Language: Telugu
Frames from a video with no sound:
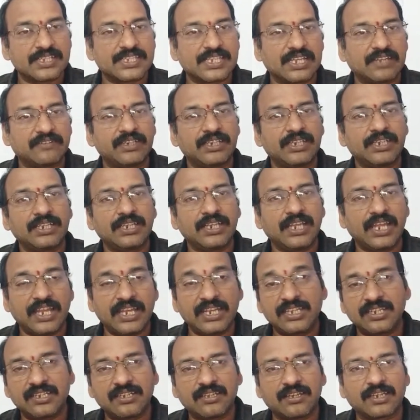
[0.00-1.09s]
సెవెంటీన్
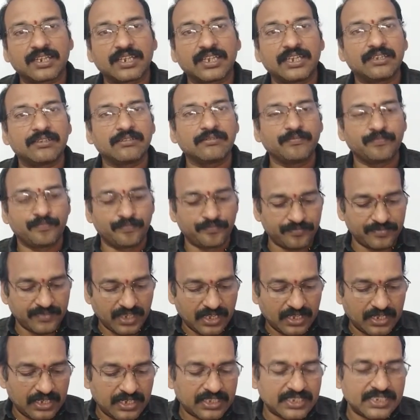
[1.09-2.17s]
ఎయిటీ టార్గెట్
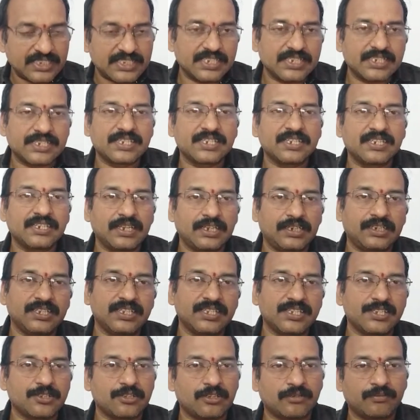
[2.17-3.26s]
అలాగే సిక్స్టీన్ నైంటీ
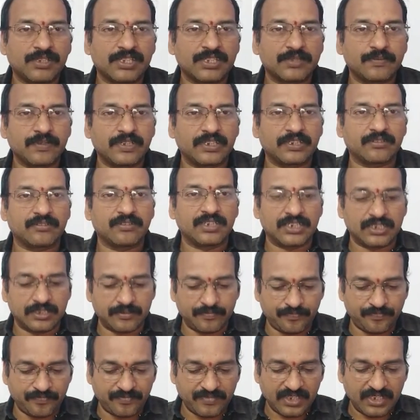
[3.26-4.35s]
స్టాప్ లాస్ పెట్టుకోండి
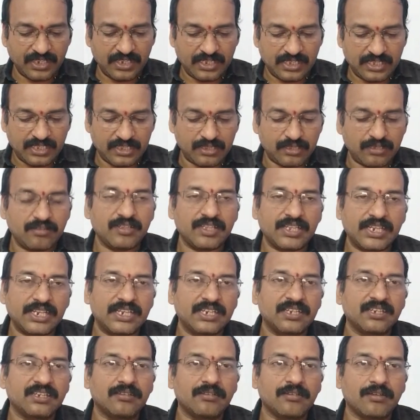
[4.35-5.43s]
ఇందులో
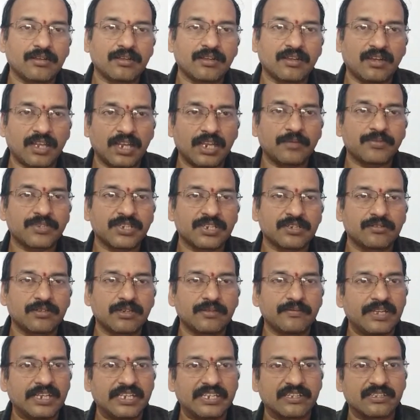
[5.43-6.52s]
ఎల్ఎన్టీలో కాల్ ఆప్షన్ కూడా
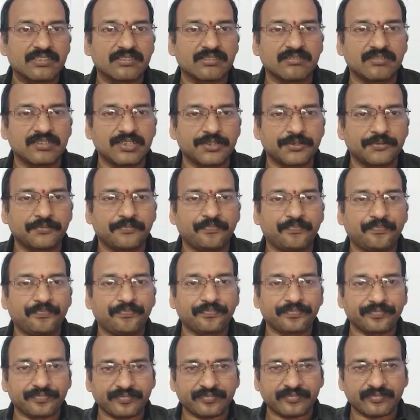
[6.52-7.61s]
బై చేసుకోవచ్చు
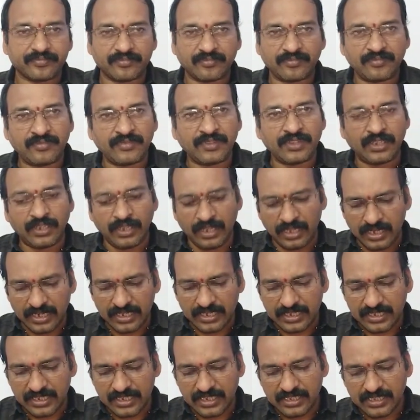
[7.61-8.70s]

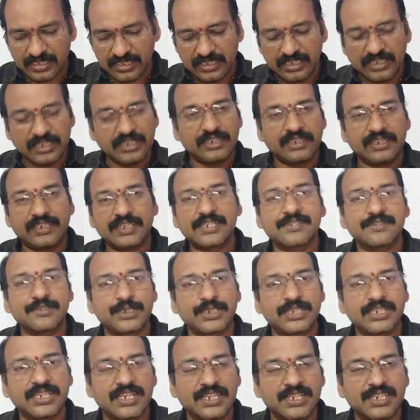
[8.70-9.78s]
అలాగే నెక్స్ట్
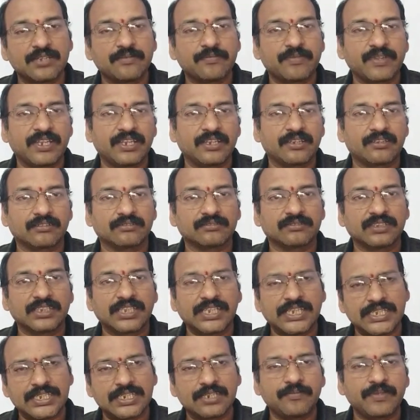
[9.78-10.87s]
వచ్చి ఏషియన్ పెయింట్
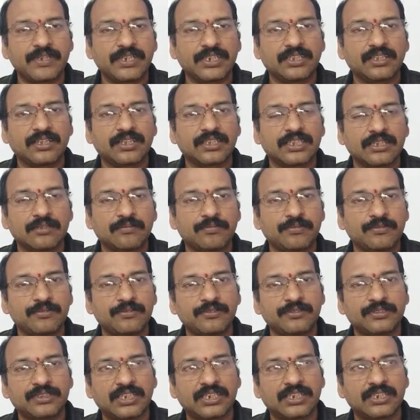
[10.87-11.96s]
ఏషియన్ పెయింట్ దాదాపు
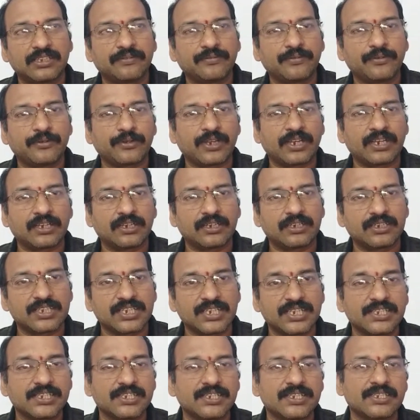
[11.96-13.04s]
థర్టీ ఫోర్ హండ్రెడ్
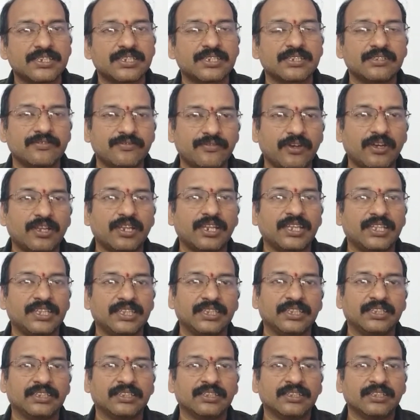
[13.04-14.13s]
చేంజ్ నుంచి ఫాలో
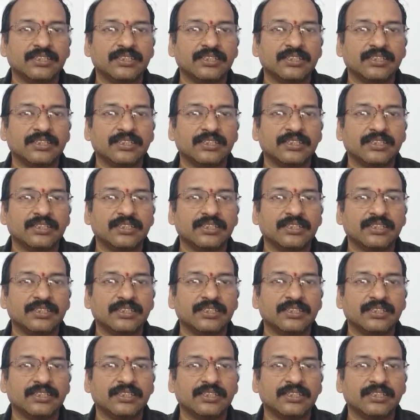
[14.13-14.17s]
అయింది